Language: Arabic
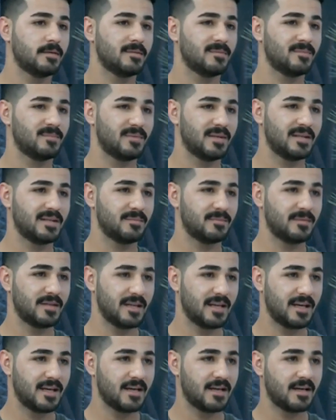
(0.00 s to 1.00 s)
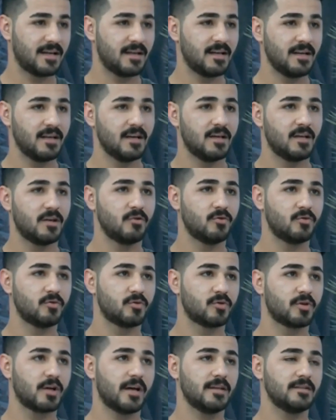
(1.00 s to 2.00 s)
من الاهل
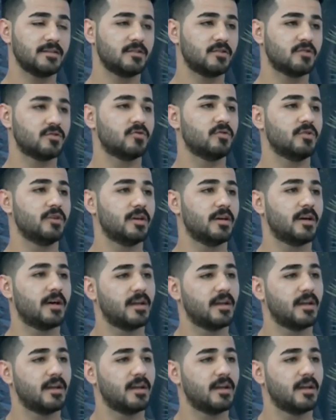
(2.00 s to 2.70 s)
انه قاعد يدزون